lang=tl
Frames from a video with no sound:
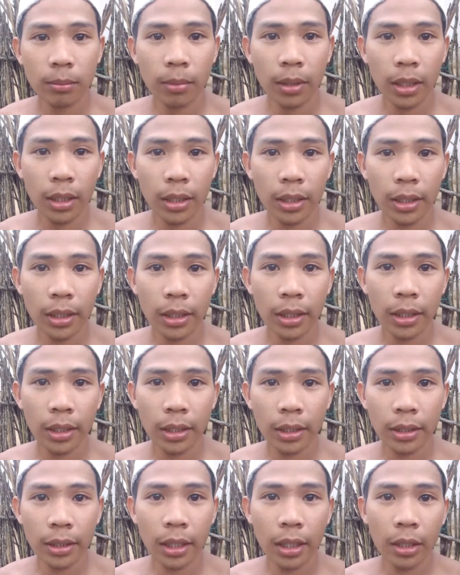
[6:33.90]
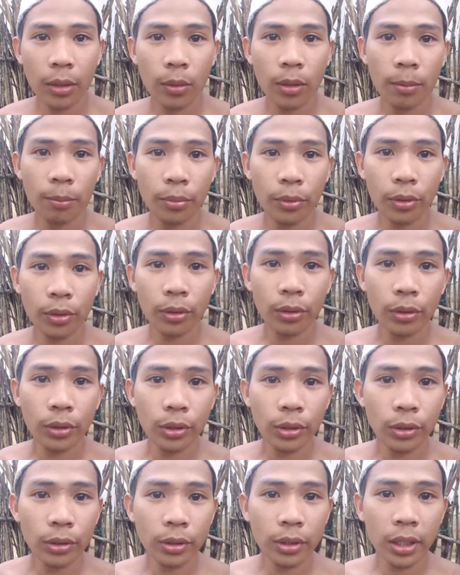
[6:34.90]
Bali, dalawa po
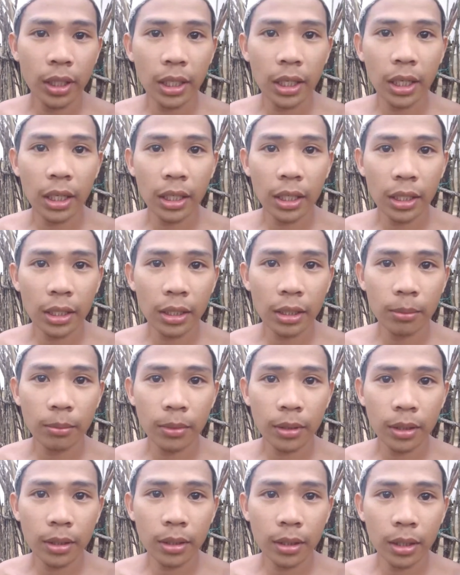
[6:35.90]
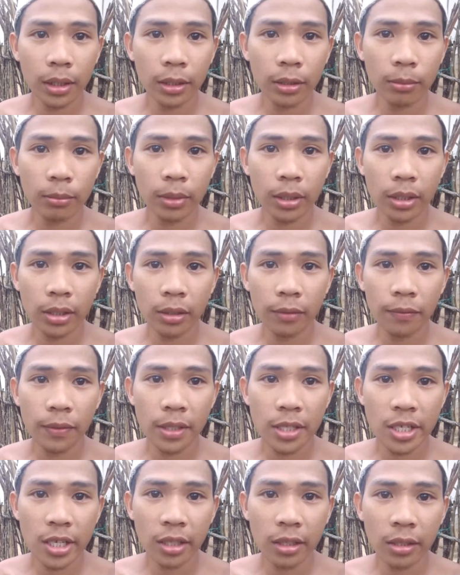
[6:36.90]
yung alaga naming ano,
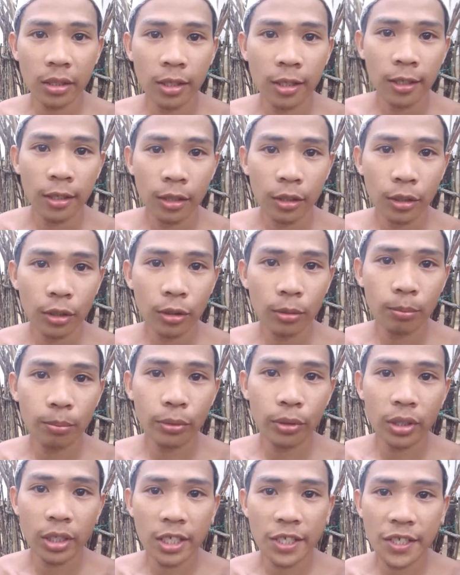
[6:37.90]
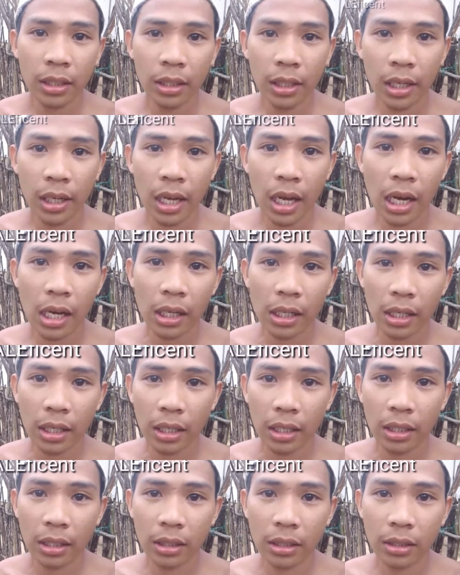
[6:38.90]
Maleficent. Yun po kasi
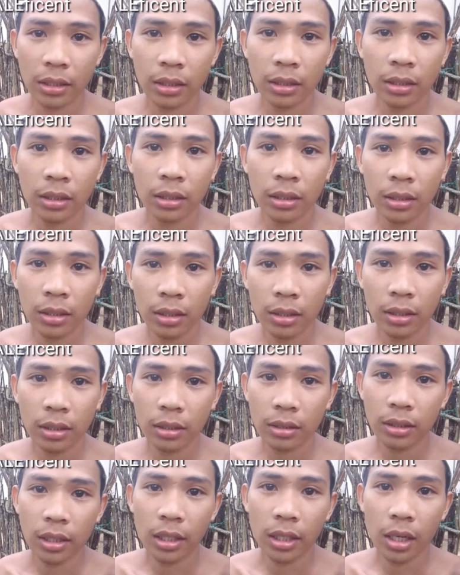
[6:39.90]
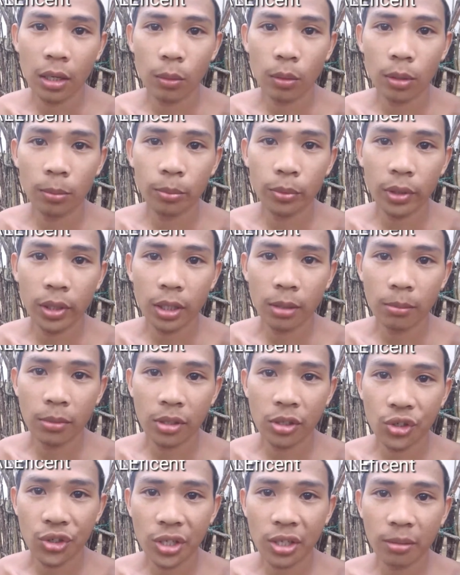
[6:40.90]
lalaki, tinawag po
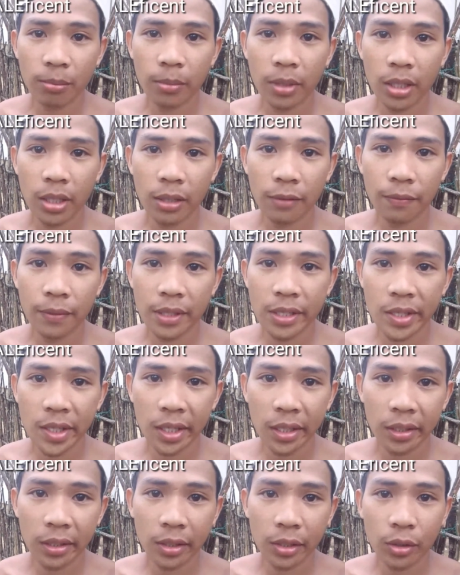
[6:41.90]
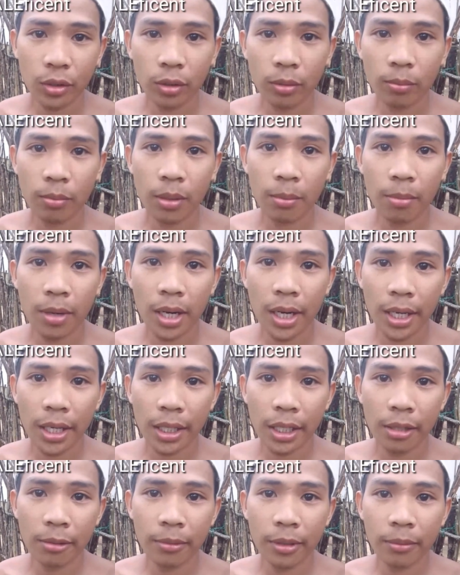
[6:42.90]
namin siyang Maleficent. Yung
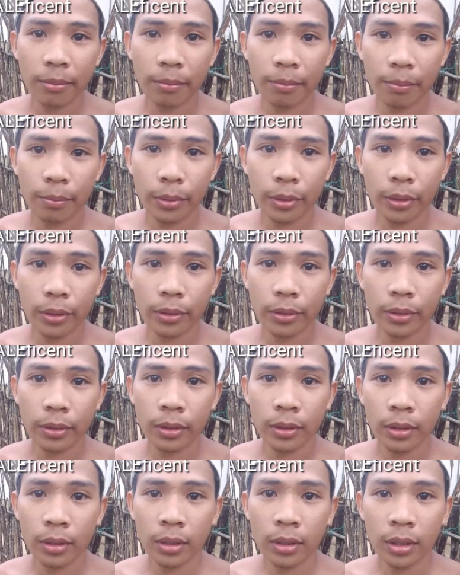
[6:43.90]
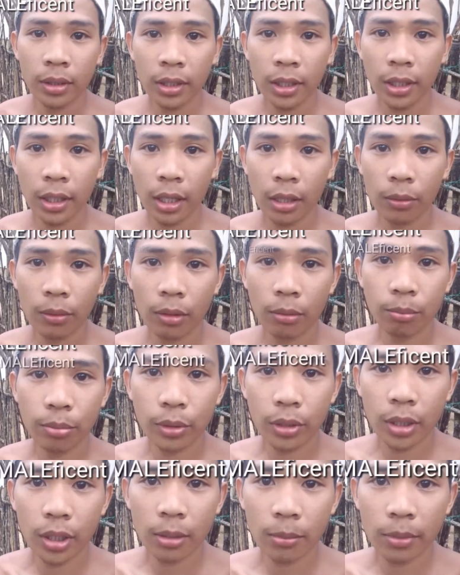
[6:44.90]
babae naman po, tinawag
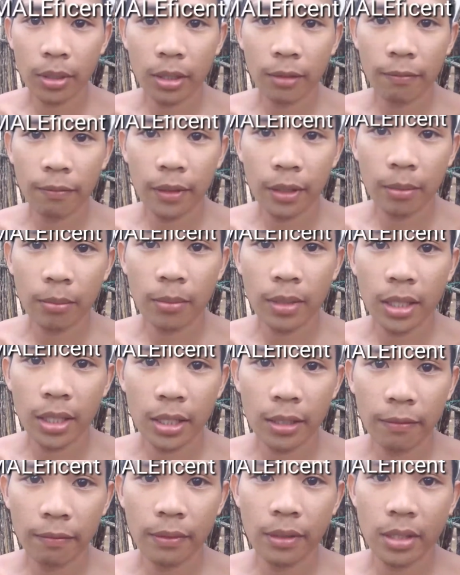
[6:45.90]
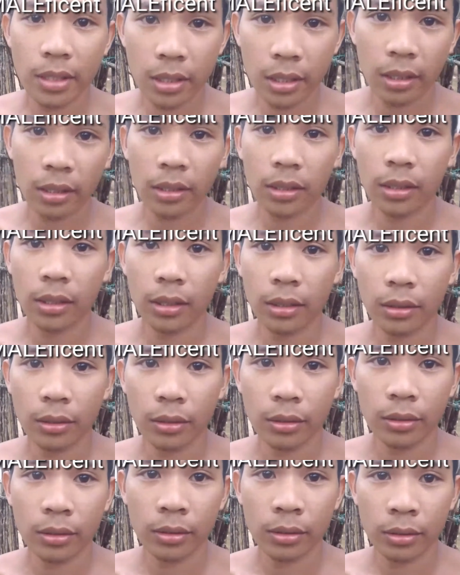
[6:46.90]
po namin female Maleficent.
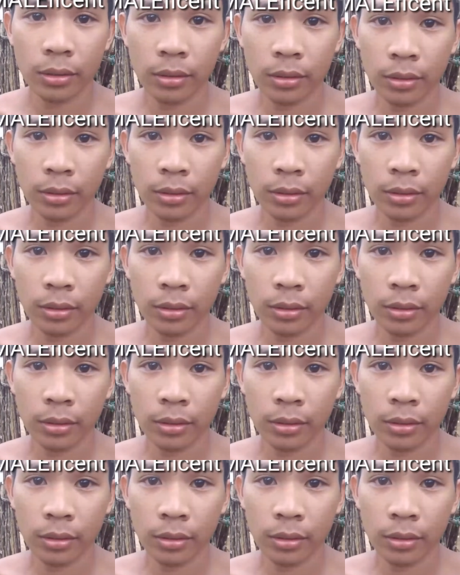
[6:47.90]
Ganon.